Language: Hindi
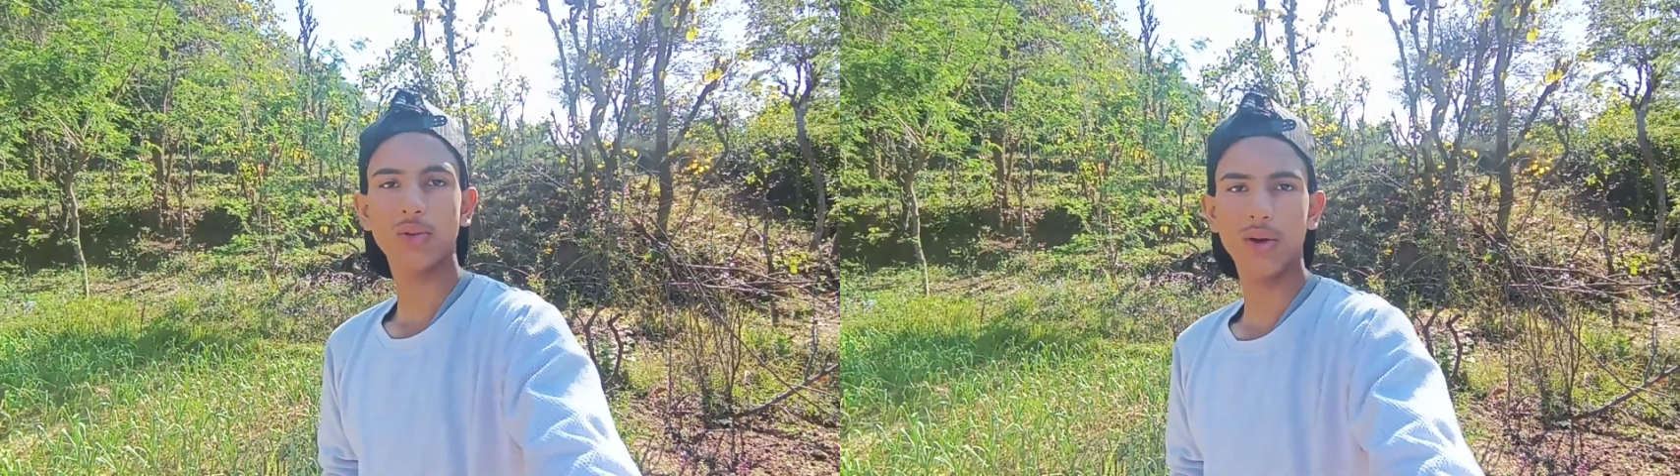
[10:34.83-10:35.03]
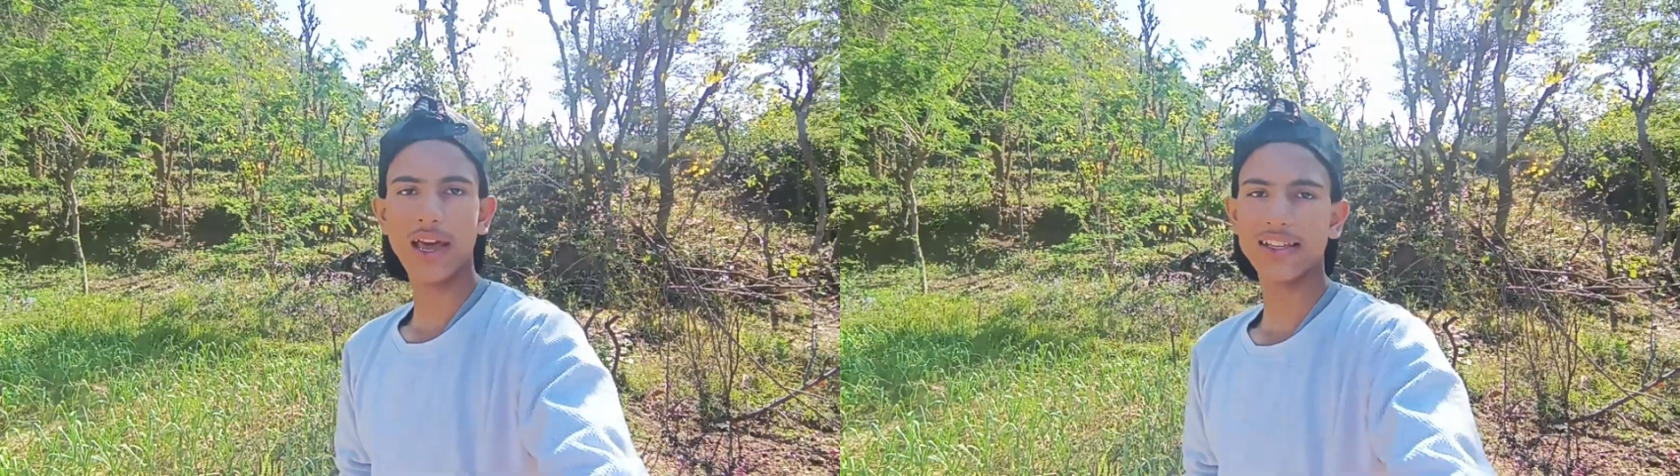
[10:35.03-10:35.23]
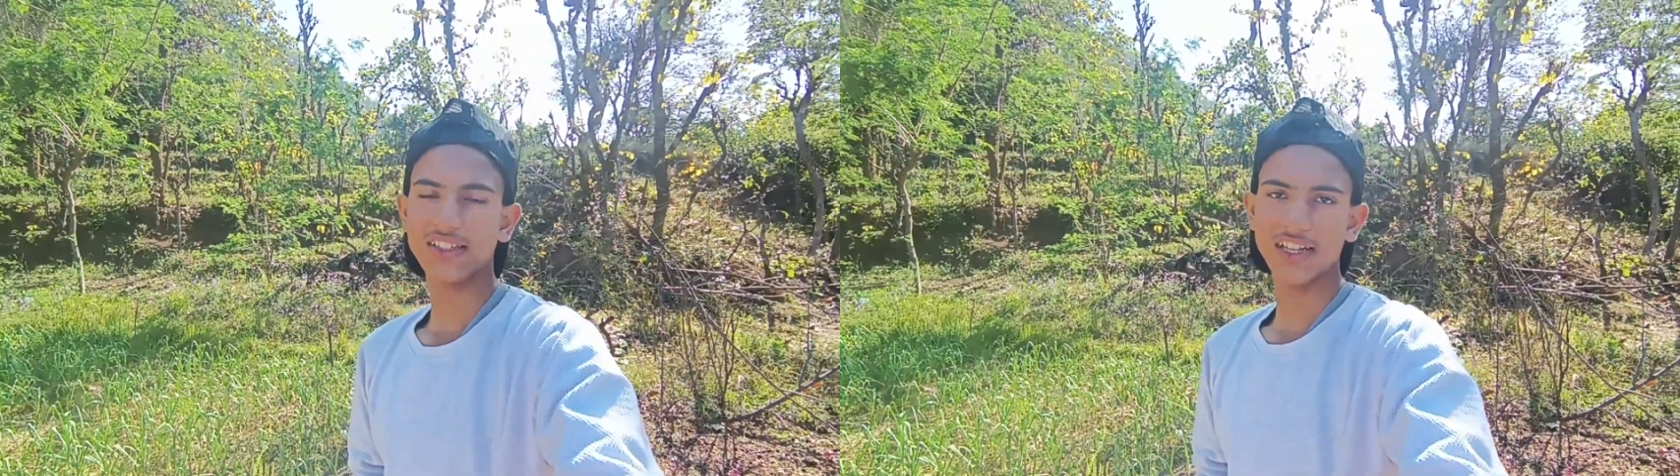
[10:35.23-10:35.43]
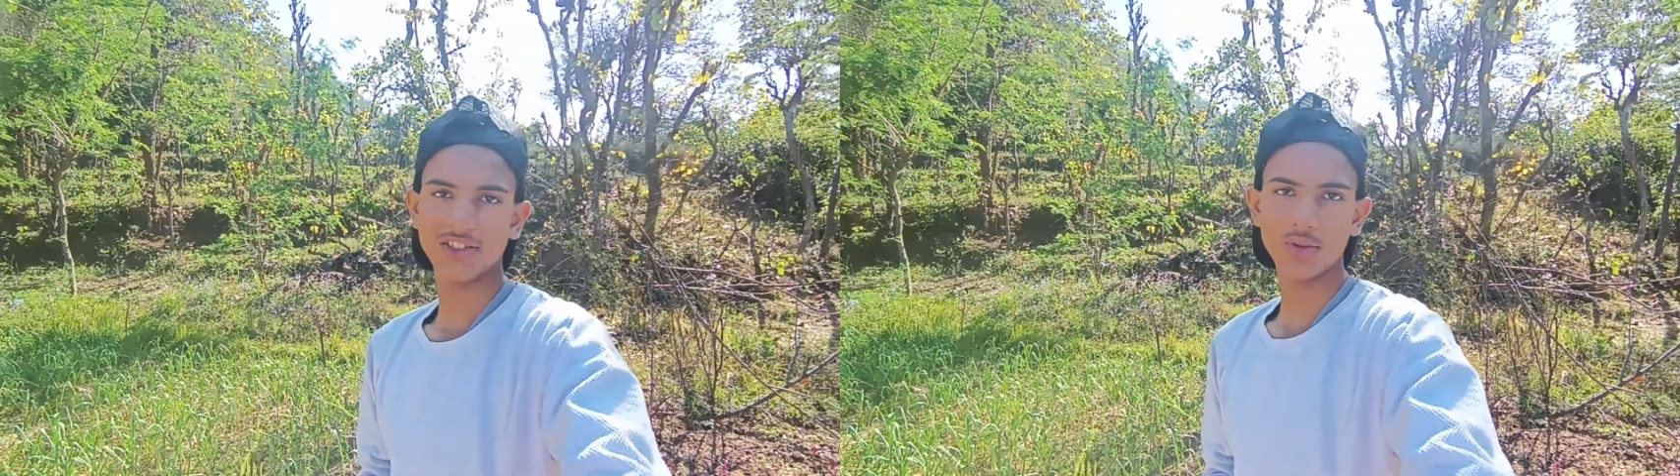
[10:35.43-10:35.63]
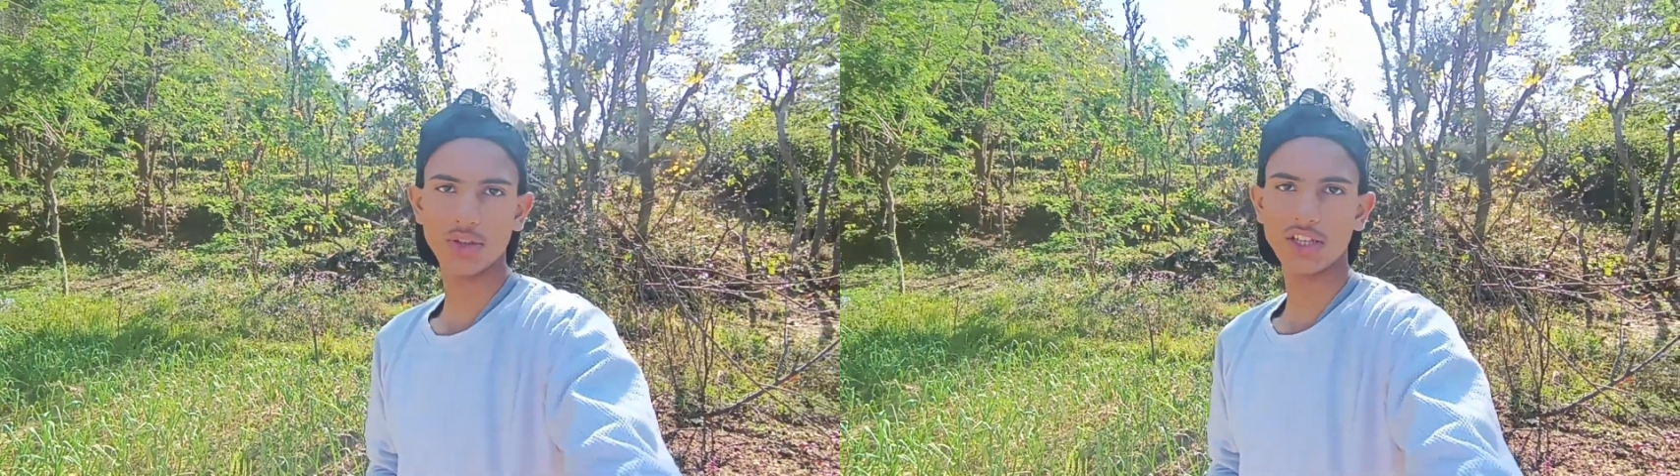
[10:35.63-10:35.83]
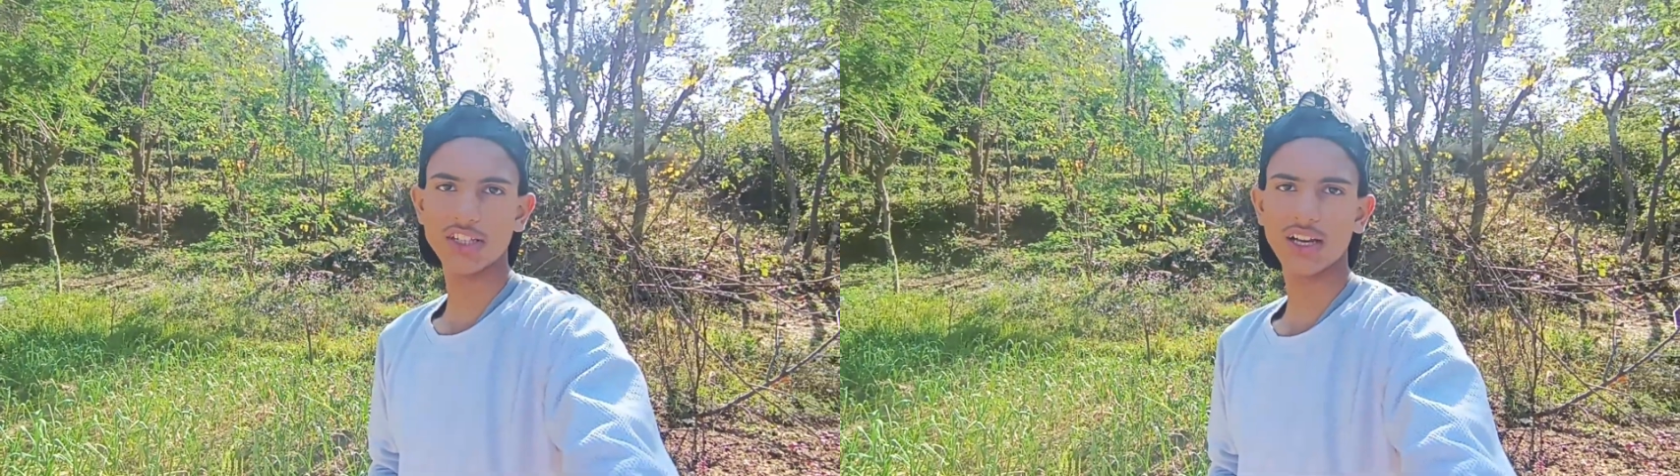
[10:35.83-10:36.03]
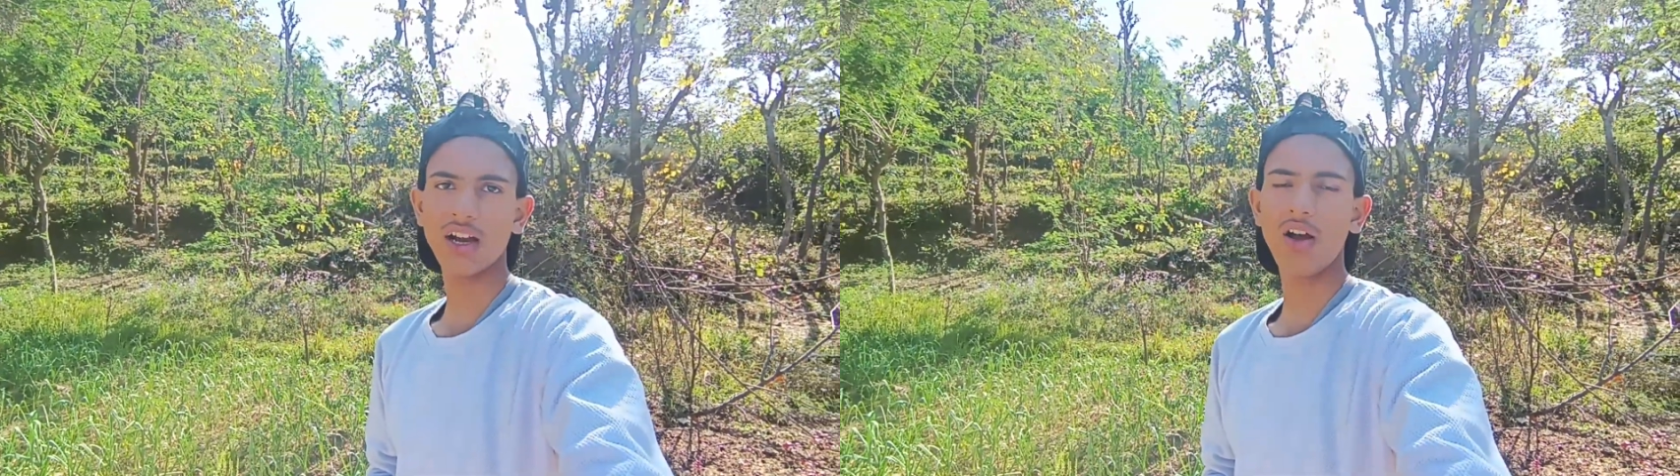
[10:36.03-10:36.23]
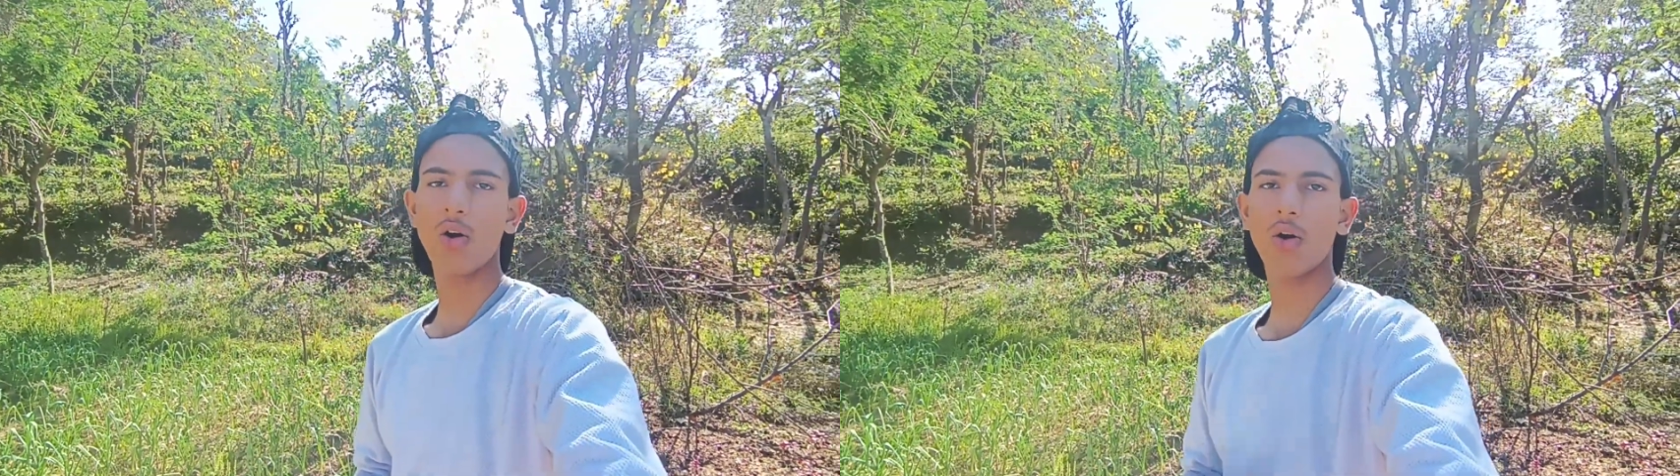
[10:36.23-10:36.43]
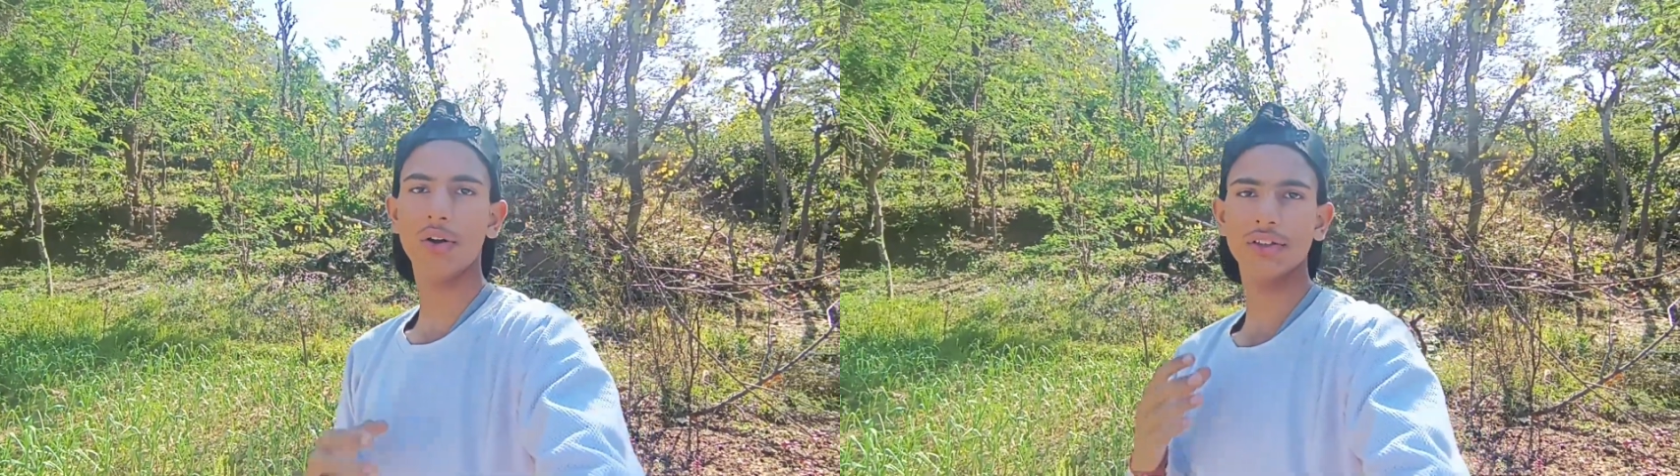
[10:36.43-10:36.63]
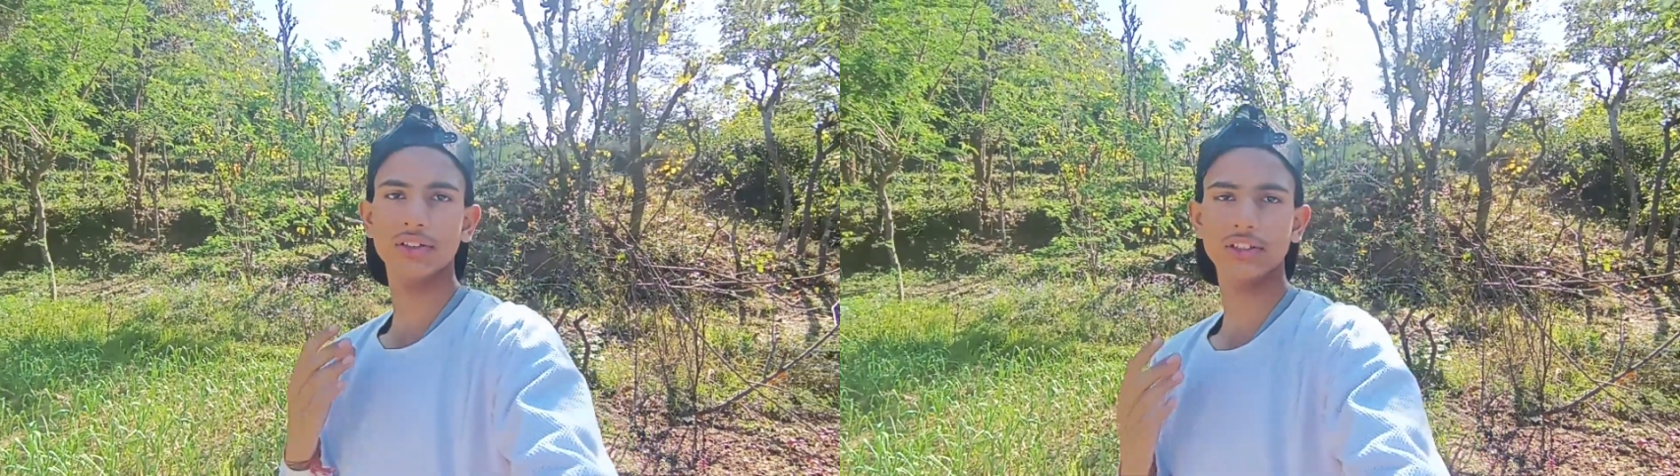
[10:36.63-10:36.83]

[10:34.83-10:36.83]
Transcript: तो लाइक शेयर ज़रूर कीजिएगा और